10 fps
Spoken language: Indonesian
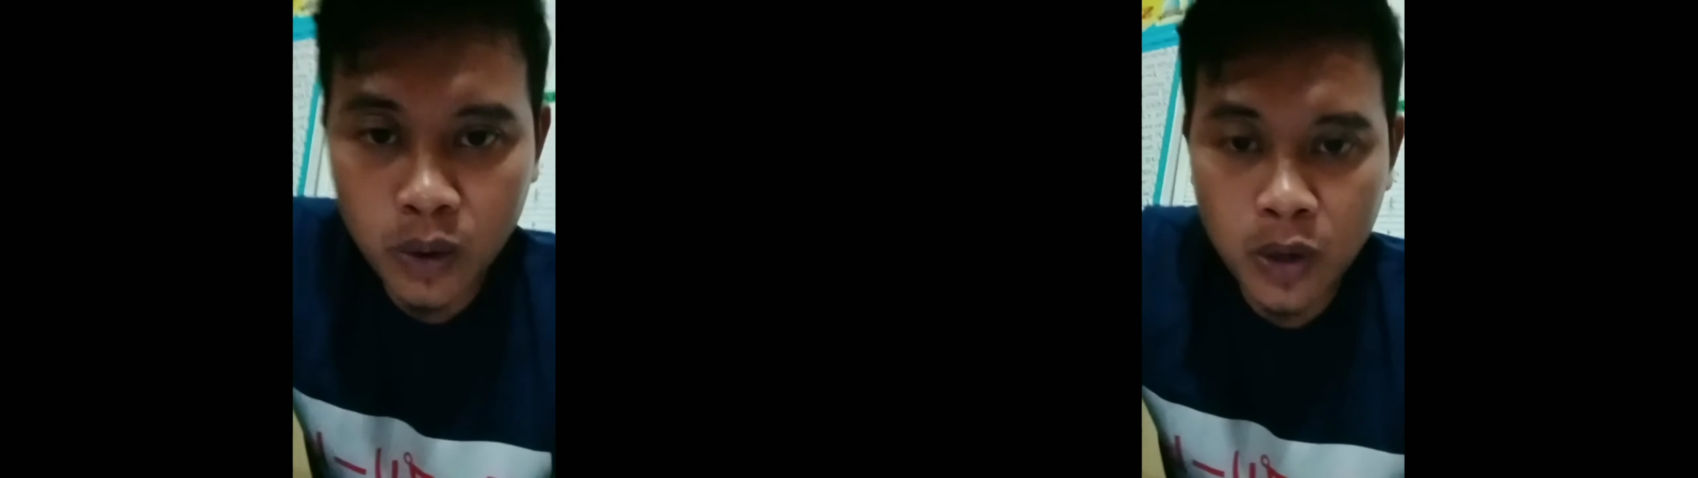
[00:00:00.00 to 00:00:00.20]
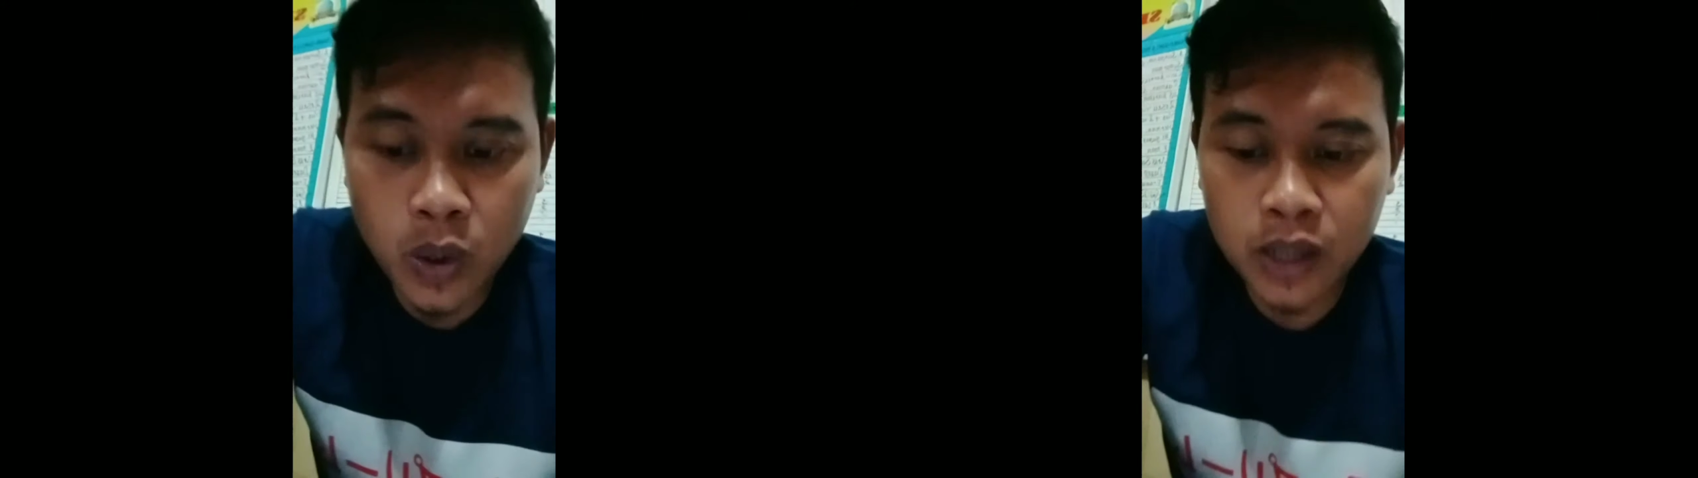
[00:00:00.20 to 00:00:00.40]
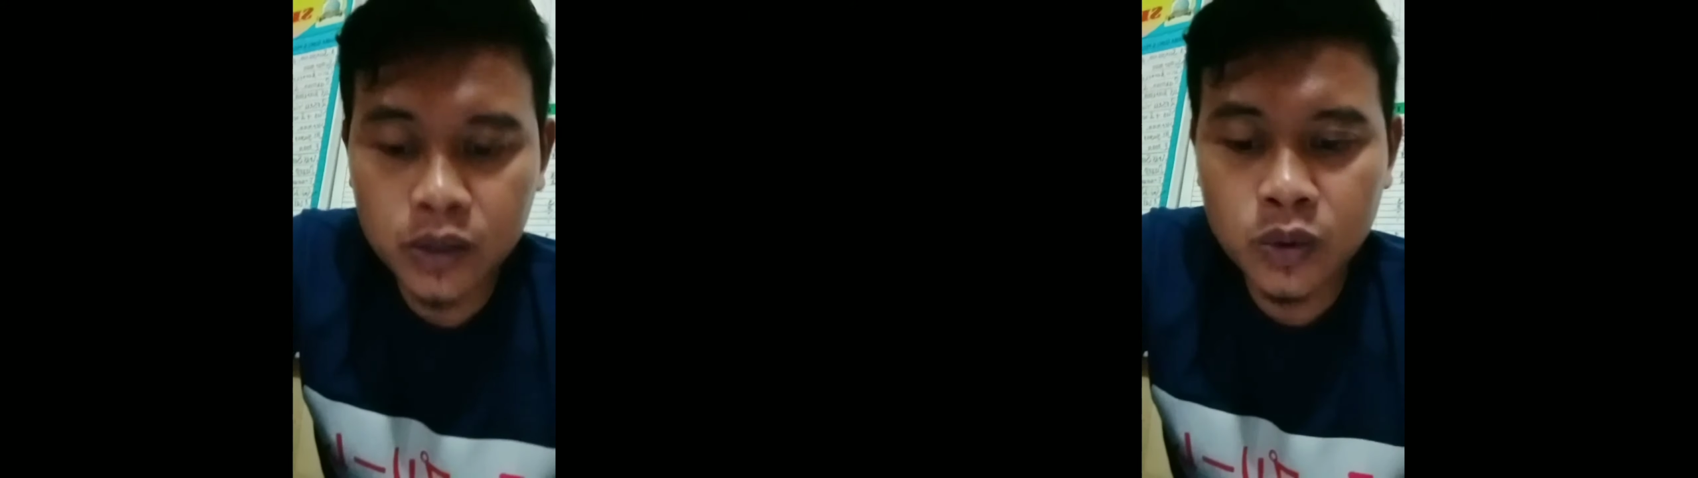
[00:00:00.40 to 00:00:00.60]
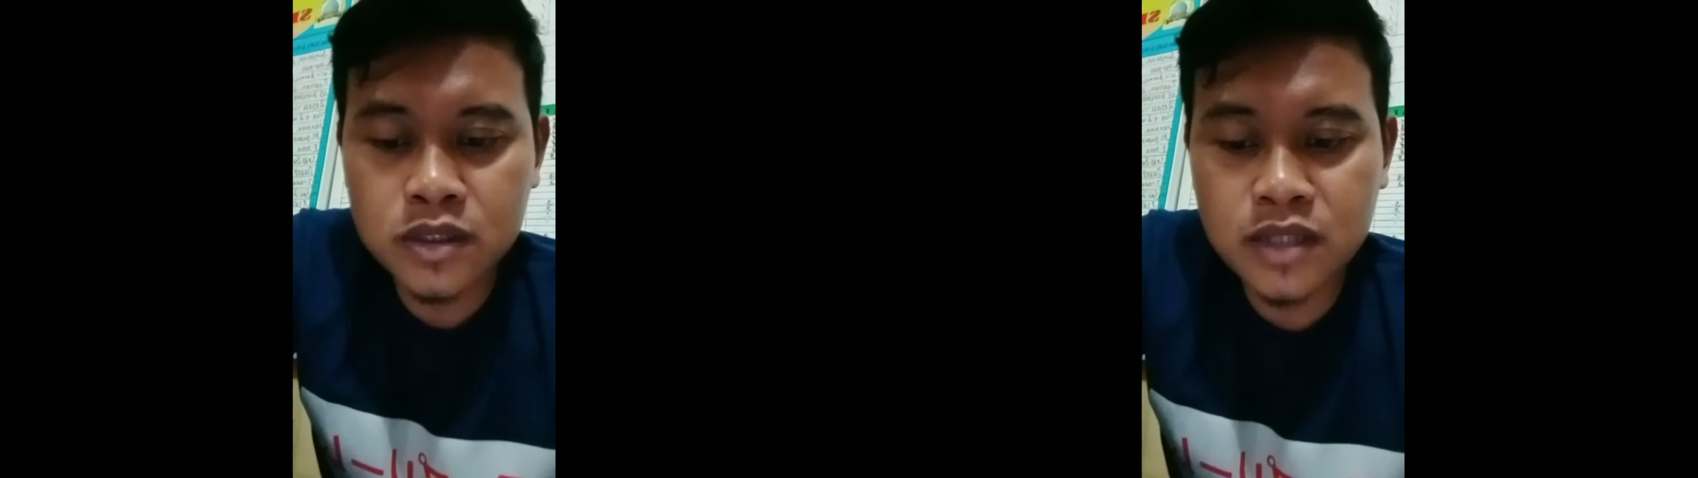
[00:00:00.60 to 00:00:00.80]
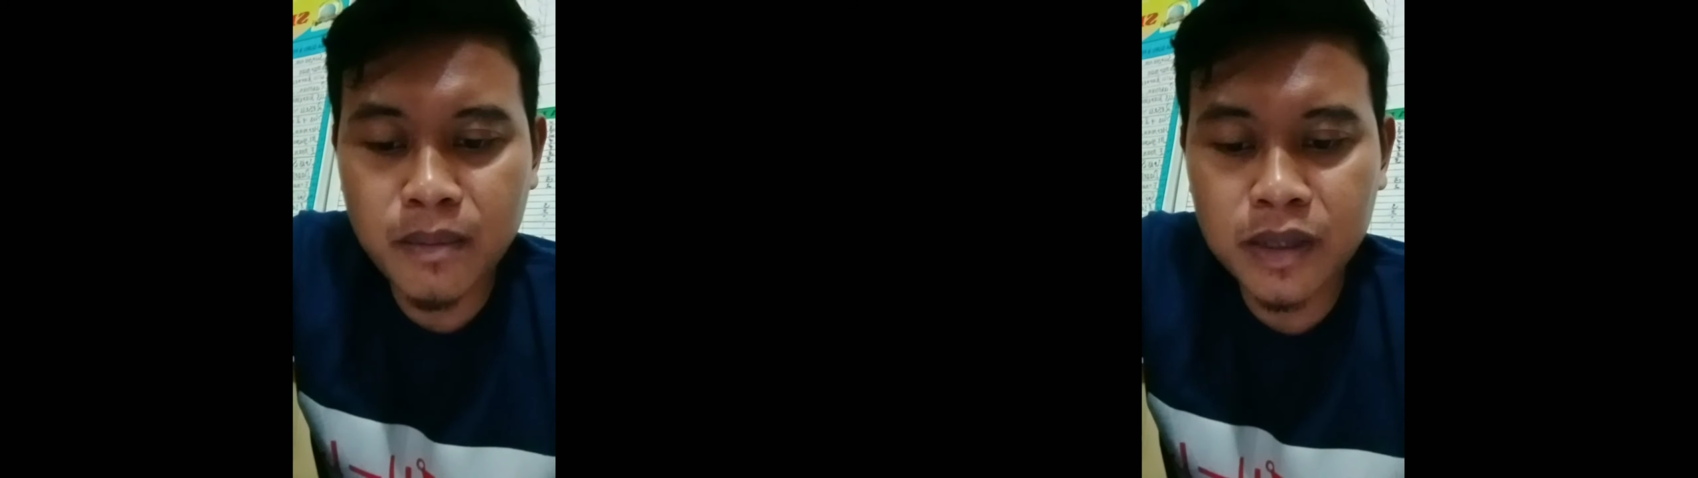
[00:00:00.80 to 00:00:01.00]
wabarakatuh
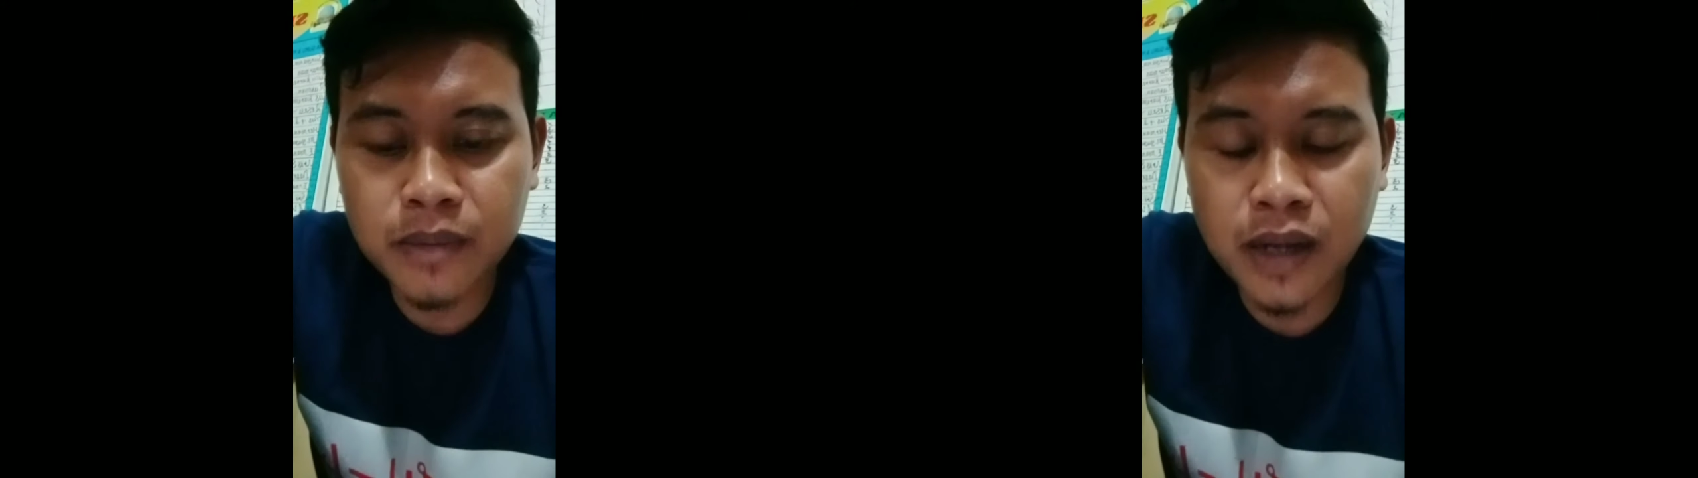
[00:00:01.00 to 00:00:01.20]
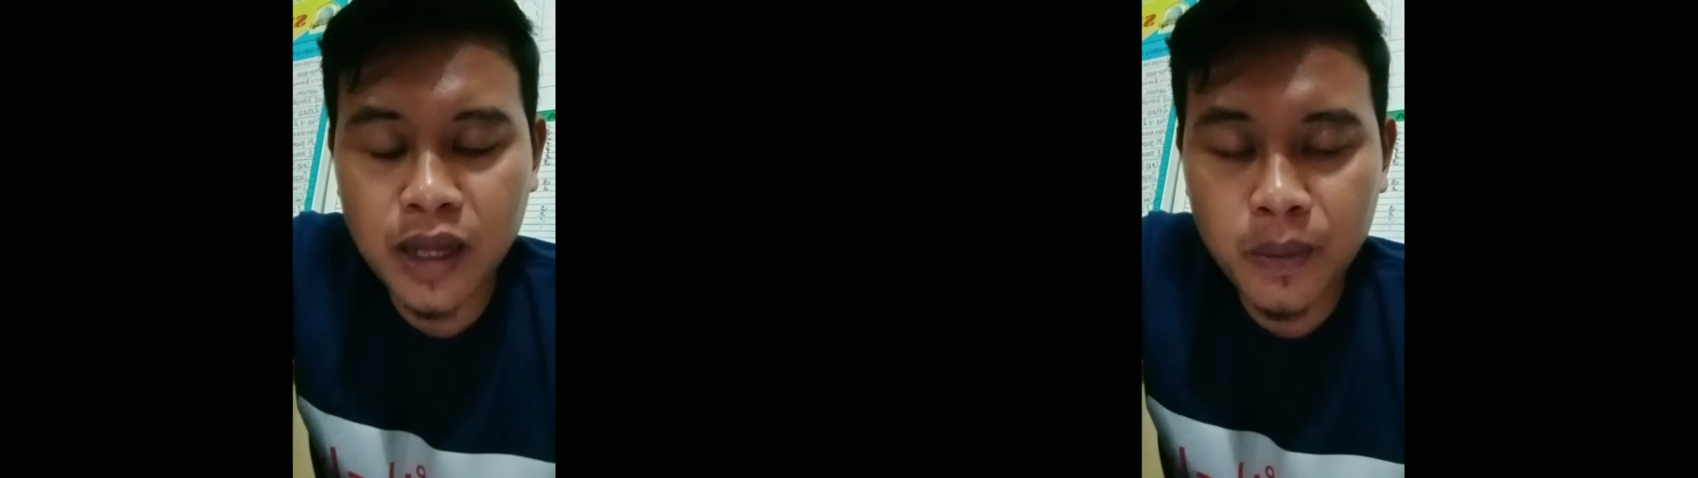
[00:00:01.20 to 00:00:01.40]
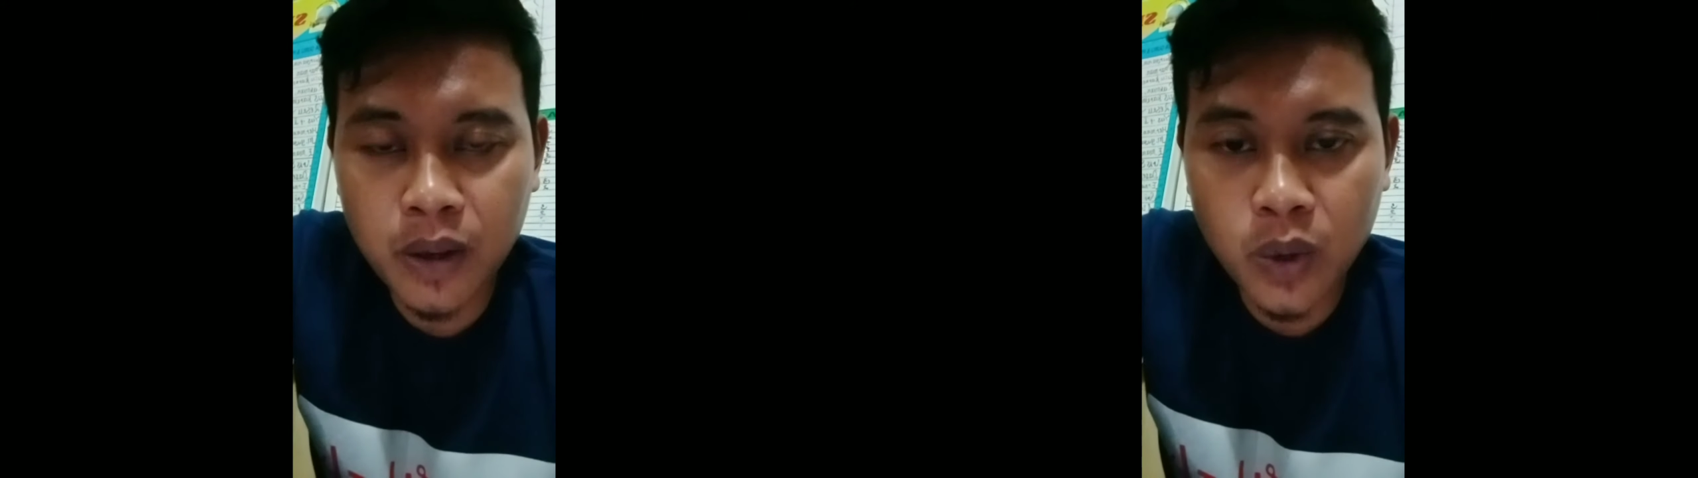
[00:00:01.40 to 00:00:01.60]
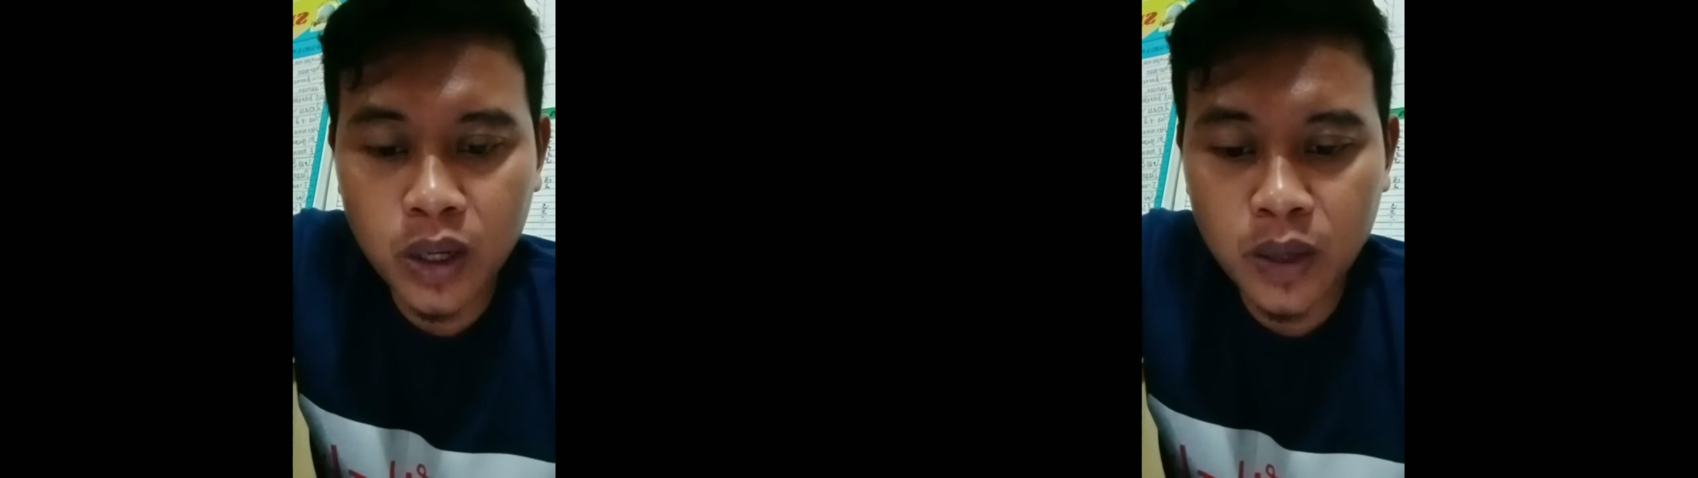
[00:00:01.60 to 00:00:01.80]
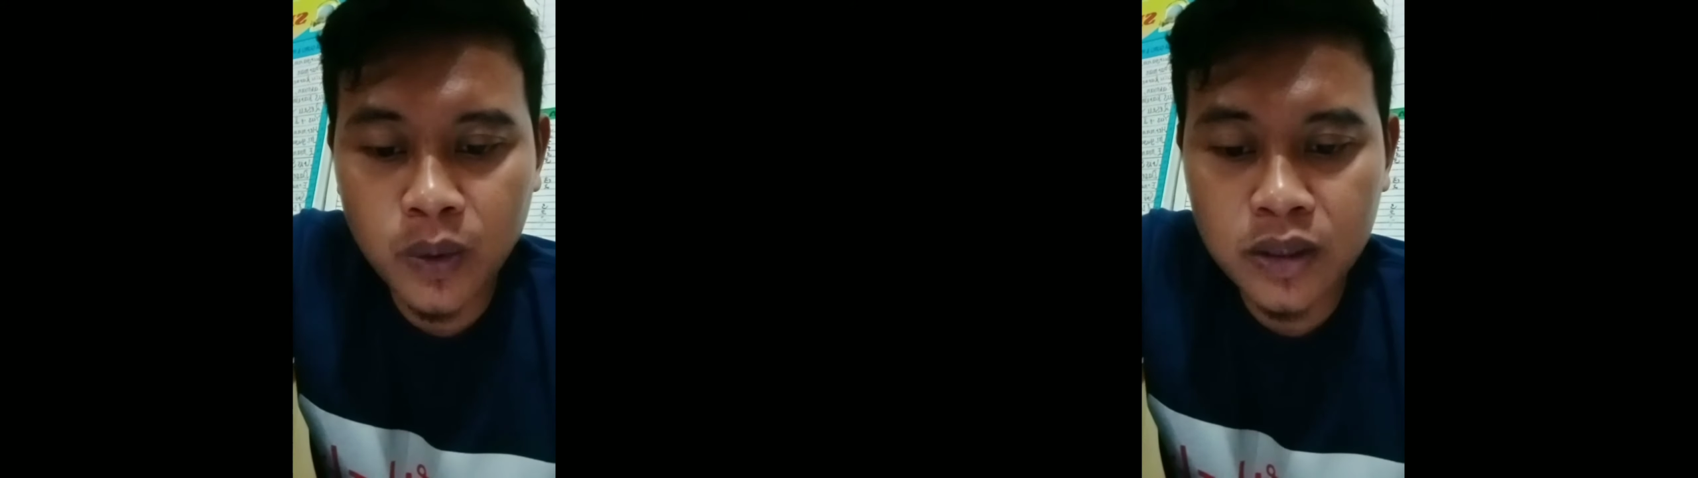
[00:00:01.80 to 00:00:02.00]
Selamat malam
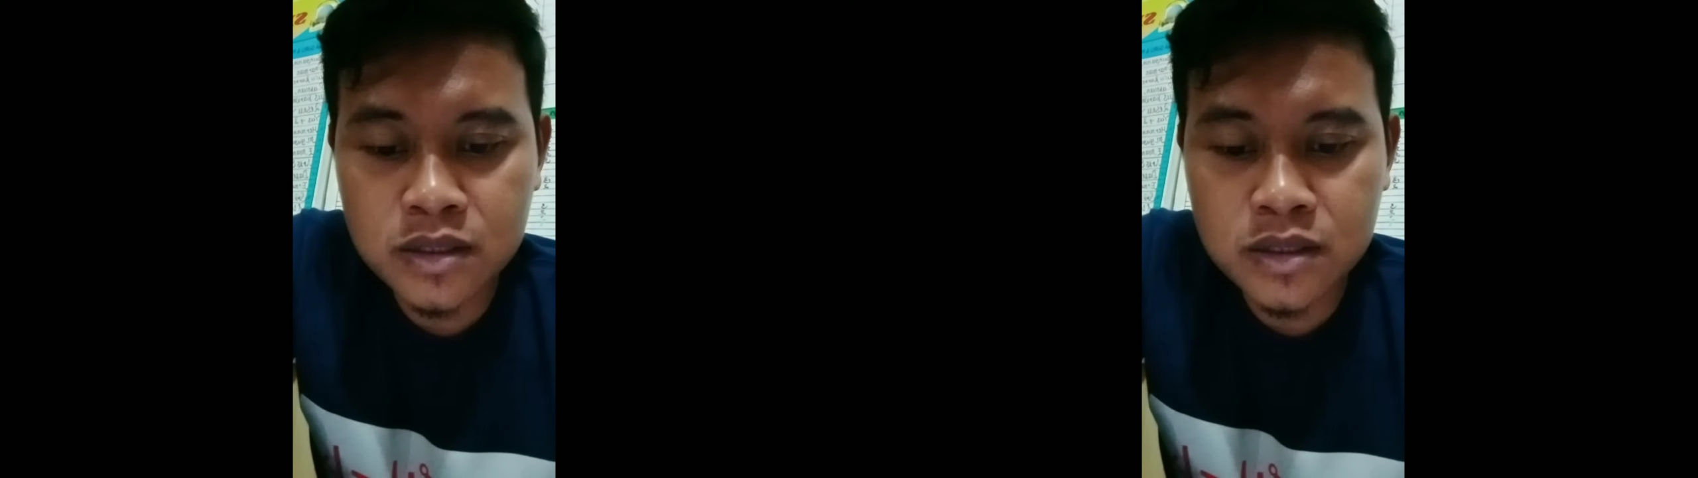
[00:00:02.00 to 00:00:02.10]
kawan-kawan